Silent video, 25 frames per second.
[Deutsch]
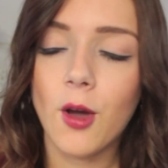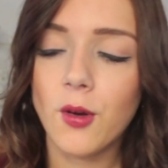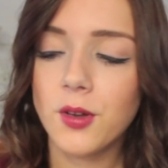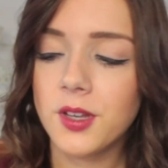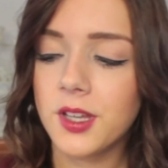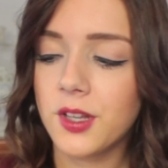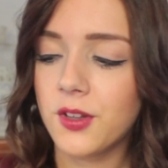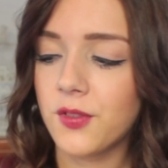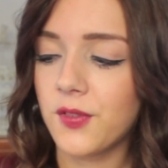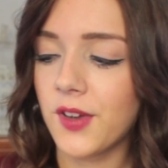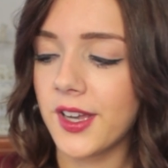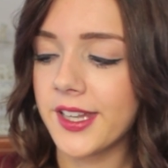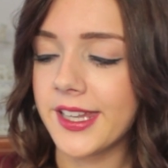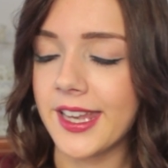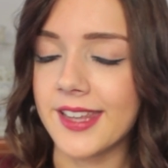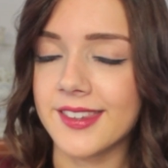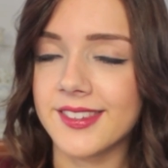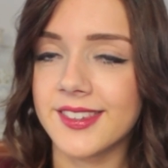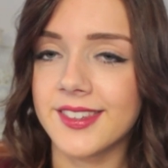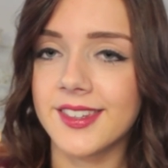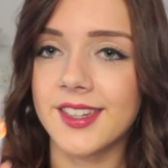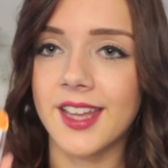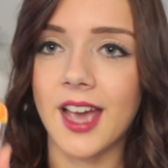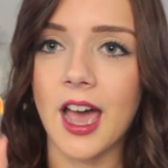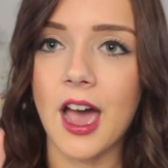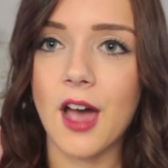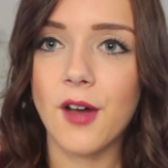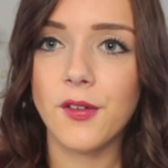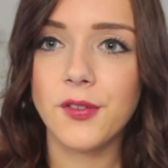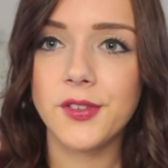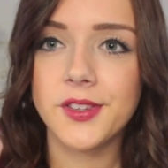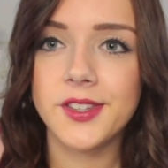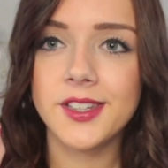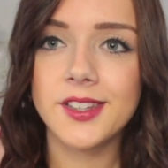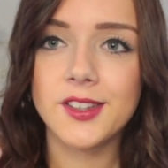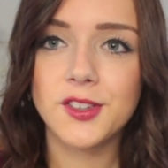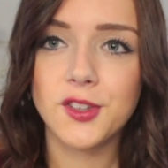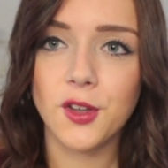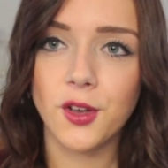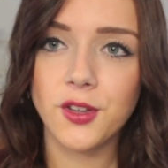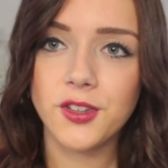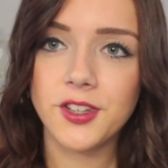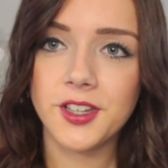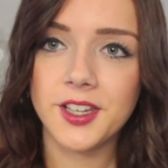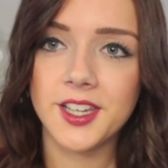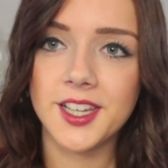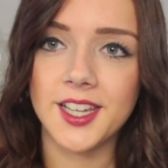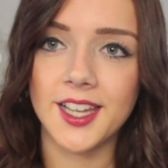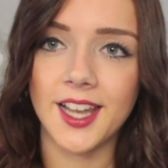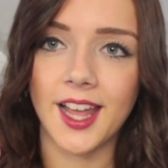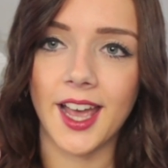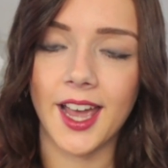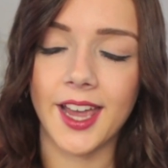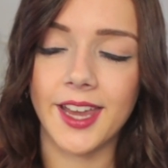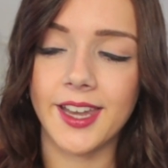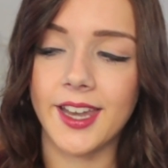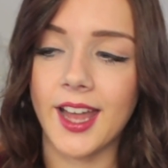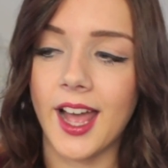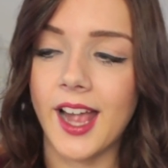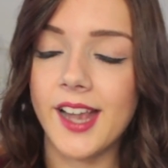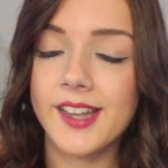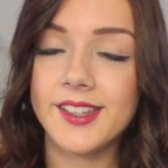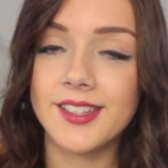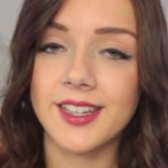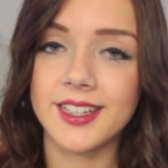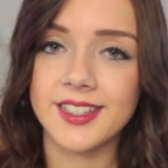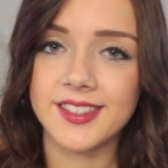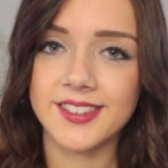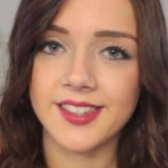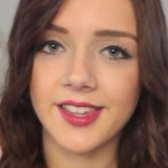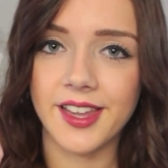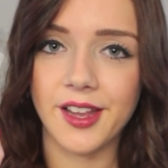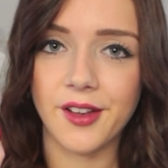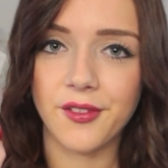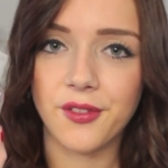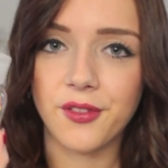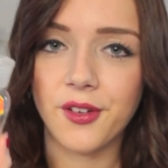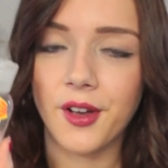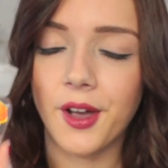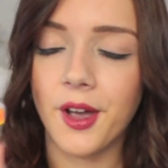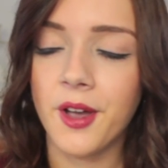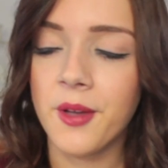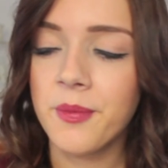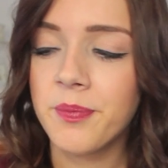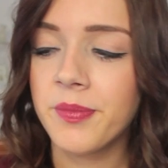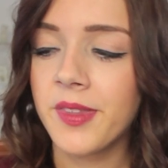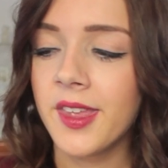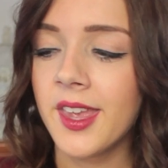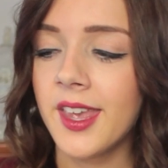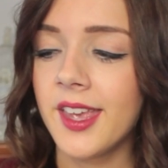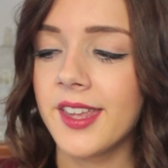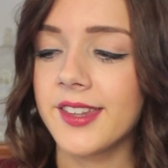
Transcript: auch nicht vergessen darf, sind solche kleinen Alltagshelfer.